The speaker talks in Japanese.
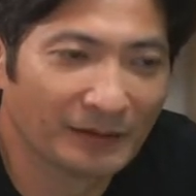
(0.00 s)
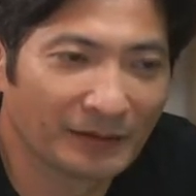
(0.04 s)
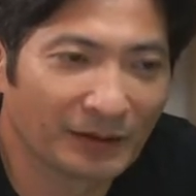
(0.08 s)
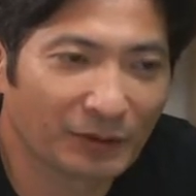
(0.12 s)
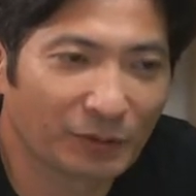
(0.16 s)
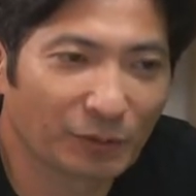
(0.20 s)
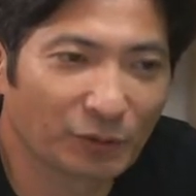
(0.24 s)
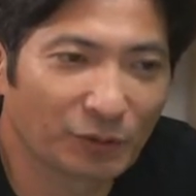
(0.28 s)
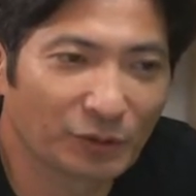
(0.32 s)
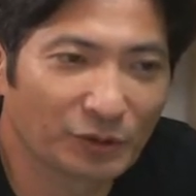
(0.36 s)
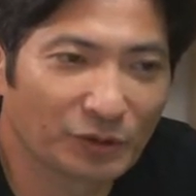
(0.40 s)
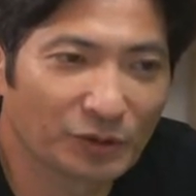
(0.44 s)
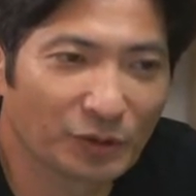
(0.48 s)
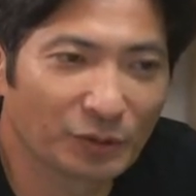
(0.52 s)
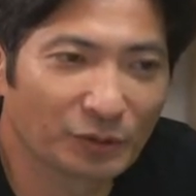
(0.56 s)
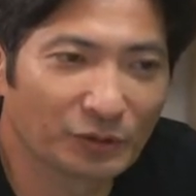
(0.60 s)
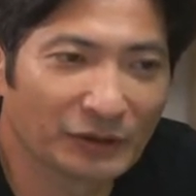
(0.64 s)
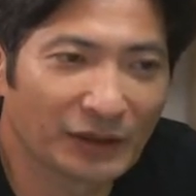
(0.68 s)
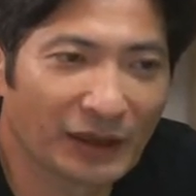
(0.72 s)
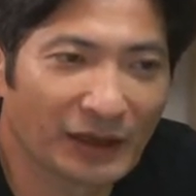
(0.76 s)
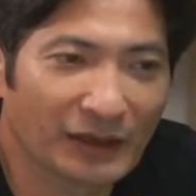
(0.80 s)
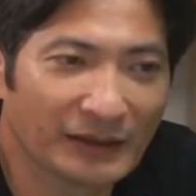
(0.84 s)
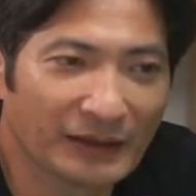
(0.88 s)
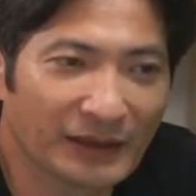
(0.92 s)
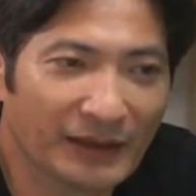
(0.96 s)
でこの状
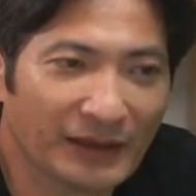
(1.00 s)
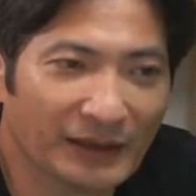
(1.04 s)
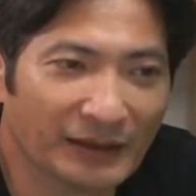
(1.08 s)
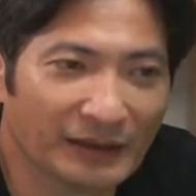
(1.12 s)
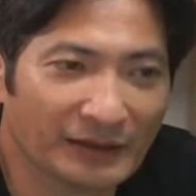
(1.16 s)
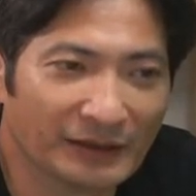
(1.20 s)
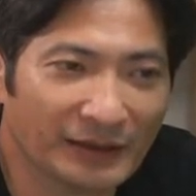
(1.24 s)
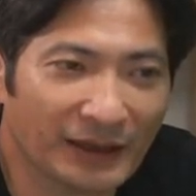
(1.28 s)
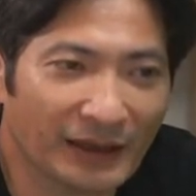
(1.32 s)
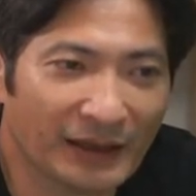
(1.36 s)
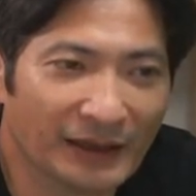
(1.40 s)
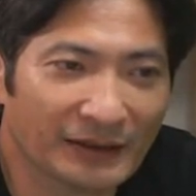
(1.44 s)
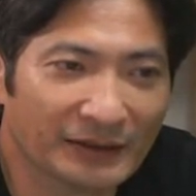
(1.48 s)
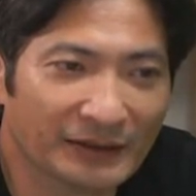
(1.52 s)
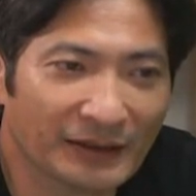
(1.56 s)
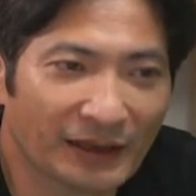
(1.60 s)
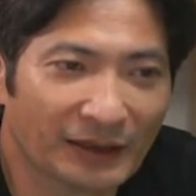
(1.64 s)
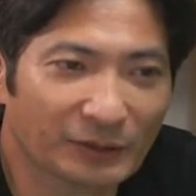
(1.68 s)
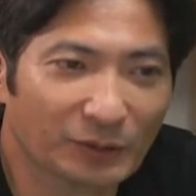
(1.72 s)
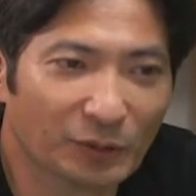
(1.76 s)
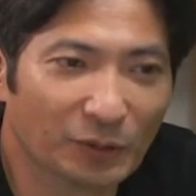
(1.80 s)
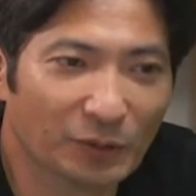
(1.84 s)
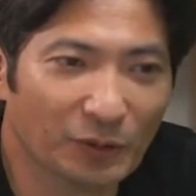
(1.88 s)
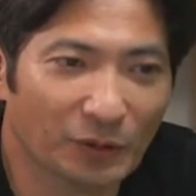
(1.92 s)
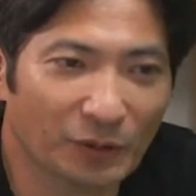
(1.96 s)
態で
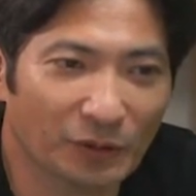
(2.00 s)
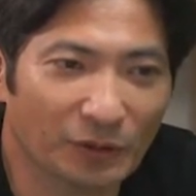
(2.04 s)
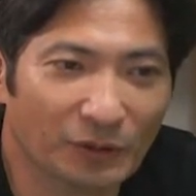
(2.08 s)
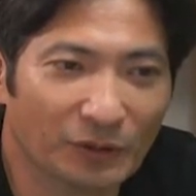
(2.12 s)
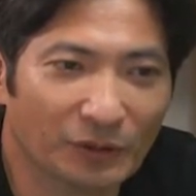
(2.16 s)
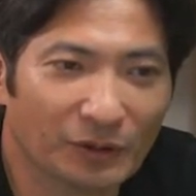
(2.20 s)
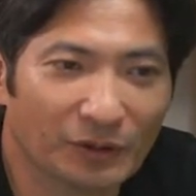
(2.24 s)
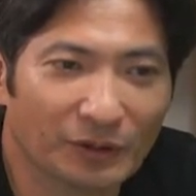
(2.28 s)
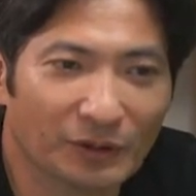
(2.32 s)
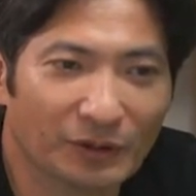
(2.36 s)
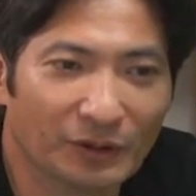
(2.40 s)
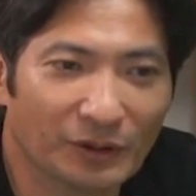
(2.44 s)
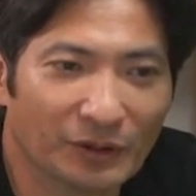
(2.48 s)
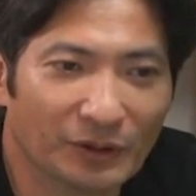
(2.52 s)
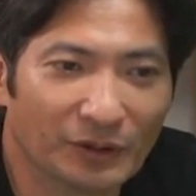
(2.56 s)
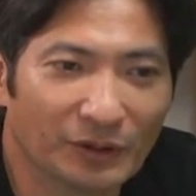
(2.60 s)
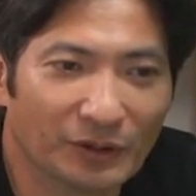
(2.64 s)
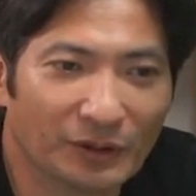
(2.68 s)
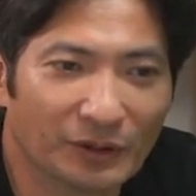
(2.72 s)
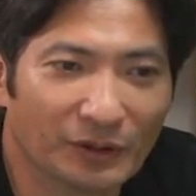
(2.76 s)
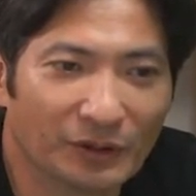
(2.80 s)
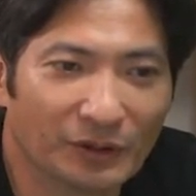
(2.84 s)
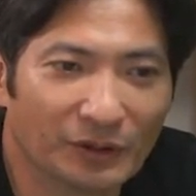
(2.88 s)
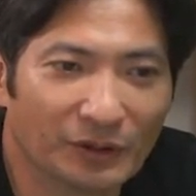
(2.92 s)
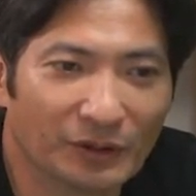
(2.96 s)
データの
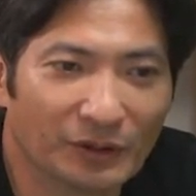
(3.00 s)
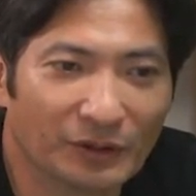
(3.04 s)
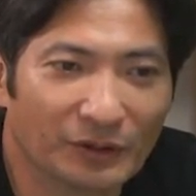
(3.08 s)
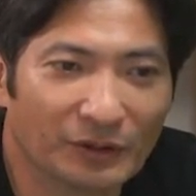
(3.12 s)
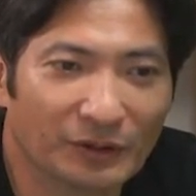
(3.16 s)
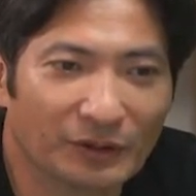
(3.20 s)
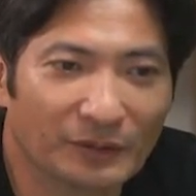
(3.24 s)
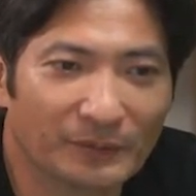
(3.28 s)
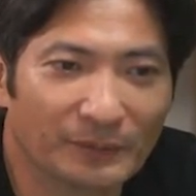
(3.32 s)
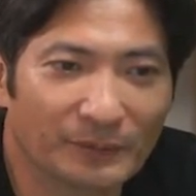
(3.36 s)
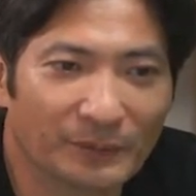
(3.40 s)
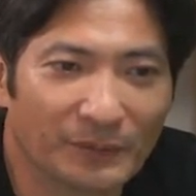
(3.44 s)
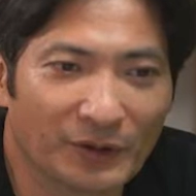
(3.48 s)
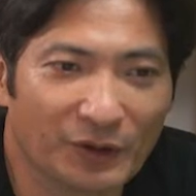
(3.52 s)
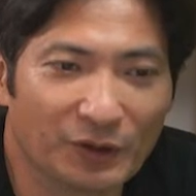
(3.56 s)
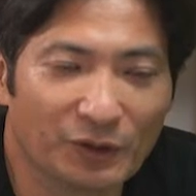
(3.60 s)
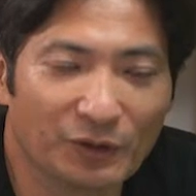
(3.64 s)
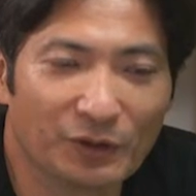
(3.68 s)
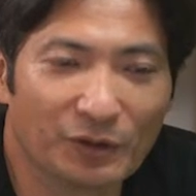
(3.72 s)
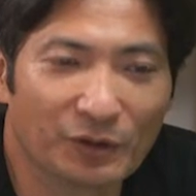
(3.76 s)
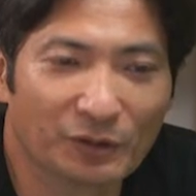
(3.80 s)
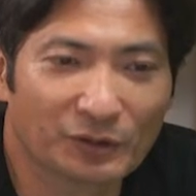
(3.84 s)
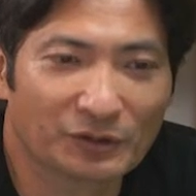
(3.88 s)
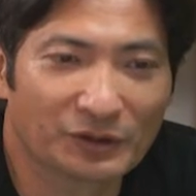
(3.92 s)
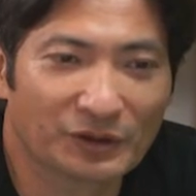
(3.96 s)

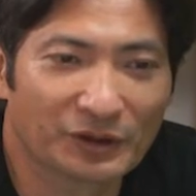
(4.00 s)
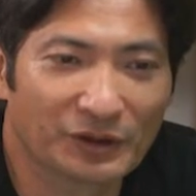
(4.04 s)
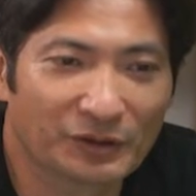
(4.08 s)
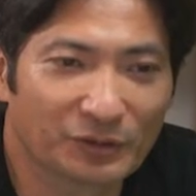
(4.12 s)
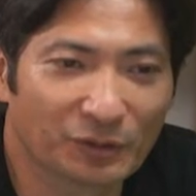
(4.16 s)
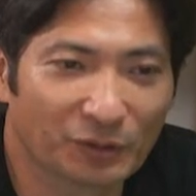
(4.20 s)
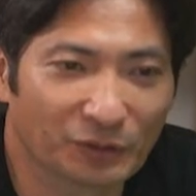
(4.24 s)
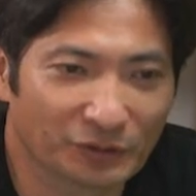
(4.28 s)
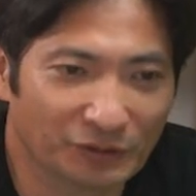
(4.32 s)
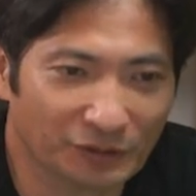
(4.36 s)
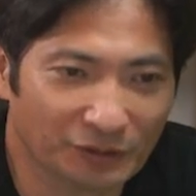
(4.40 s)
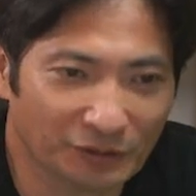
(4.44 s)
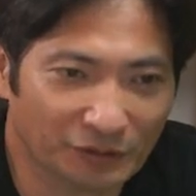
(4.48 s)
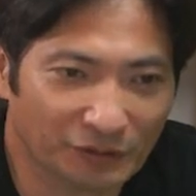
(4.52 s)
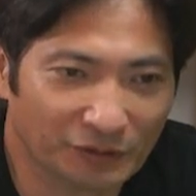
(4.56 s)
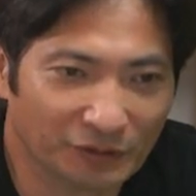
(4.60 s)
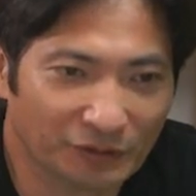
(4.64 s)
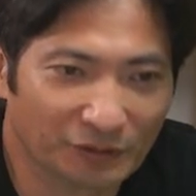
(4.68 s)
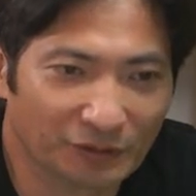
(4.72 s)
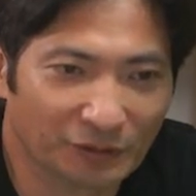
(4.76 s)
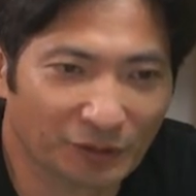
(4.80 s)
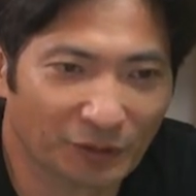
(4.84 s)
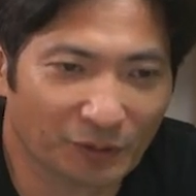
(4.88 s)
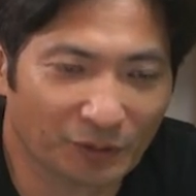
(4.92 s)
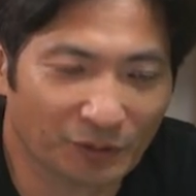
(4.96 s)
入力規則
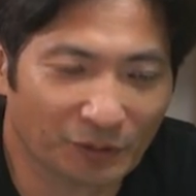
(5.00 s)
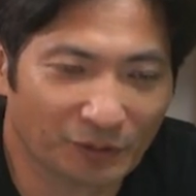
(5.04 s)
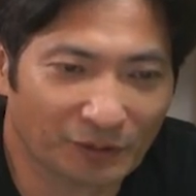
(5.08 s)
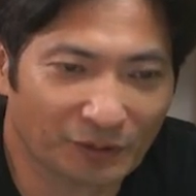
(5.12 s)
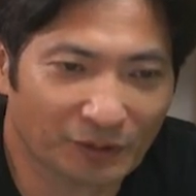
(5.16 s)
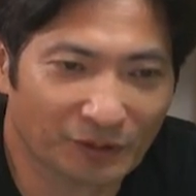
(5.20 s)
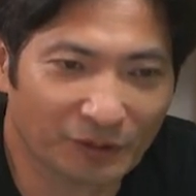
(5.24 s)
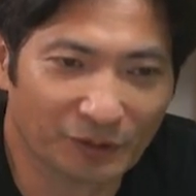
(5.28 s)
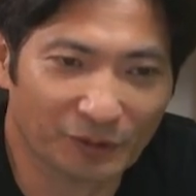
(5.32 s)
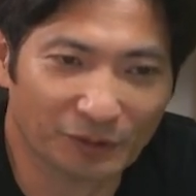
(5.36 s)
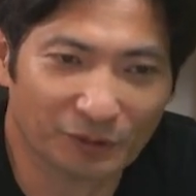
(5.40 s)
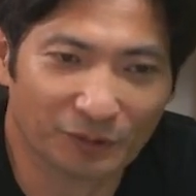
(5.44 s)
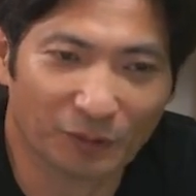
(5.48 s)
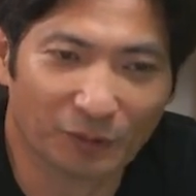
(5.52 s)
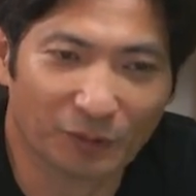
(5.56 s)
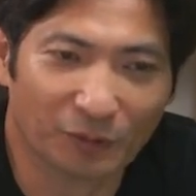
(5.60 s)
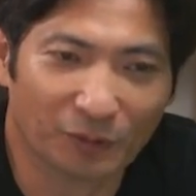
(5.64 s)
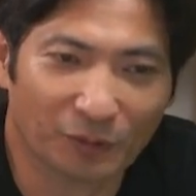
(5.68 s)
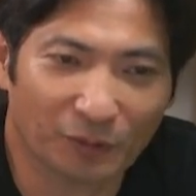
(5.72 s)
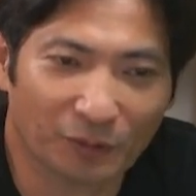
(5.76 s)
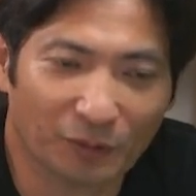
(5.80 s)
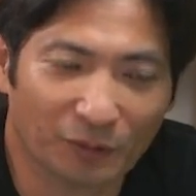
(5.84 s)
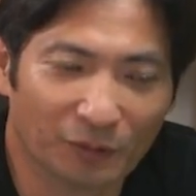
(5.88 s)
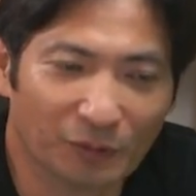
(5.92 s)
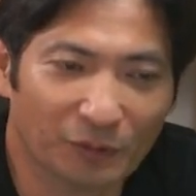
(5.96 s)
というと
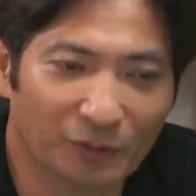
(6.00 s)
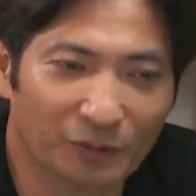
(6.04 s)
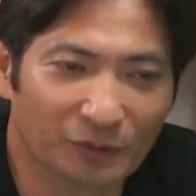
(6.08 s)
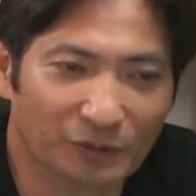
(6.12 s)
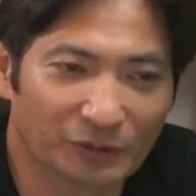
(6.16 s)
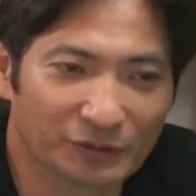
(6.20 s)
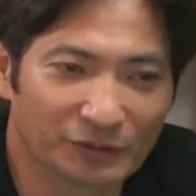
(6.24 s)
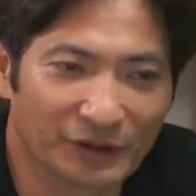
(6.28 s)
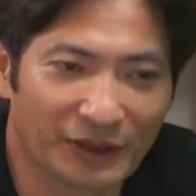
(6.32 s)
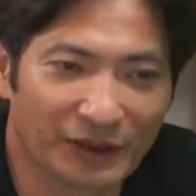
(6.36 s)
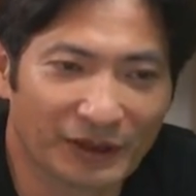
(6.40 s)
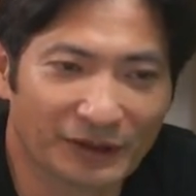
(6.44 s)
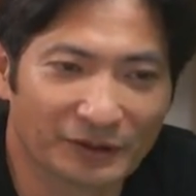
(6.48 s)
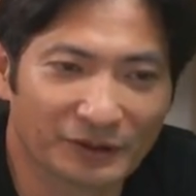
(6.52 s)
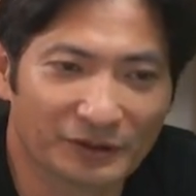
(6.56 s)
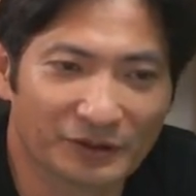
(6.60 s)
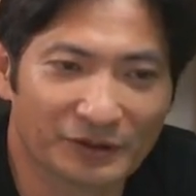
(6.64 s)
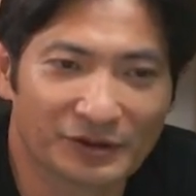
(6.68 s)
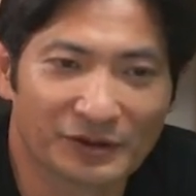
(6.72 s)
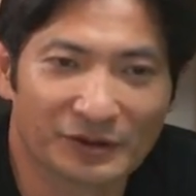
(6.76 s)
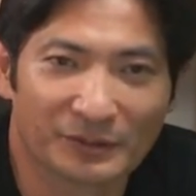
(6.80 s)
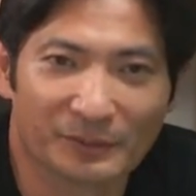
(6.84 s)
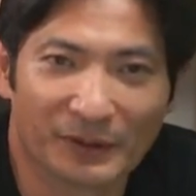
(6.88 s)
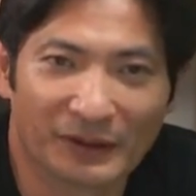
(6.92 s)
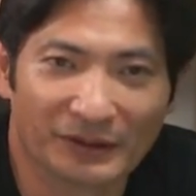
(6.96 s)
ころを
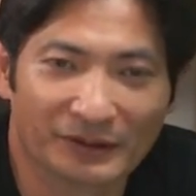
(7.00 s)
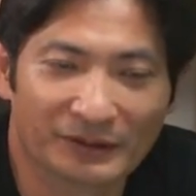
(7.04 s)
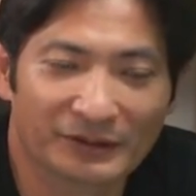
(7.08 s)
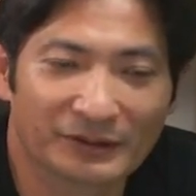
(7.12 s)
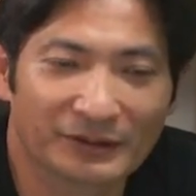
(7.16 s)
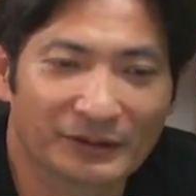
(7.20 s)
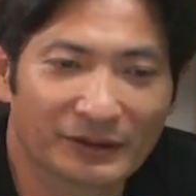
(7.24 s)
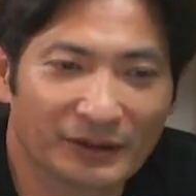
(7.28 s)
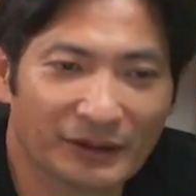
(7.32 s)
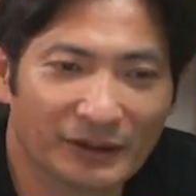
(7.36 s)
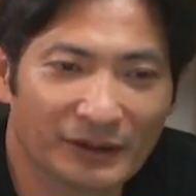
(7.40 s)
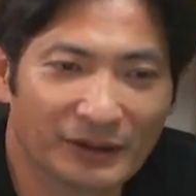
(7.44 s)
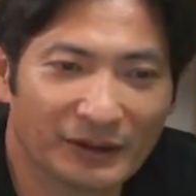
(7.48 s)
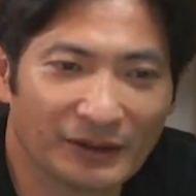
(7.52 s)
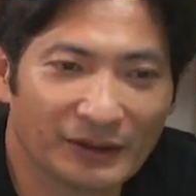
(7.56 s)
クリックします。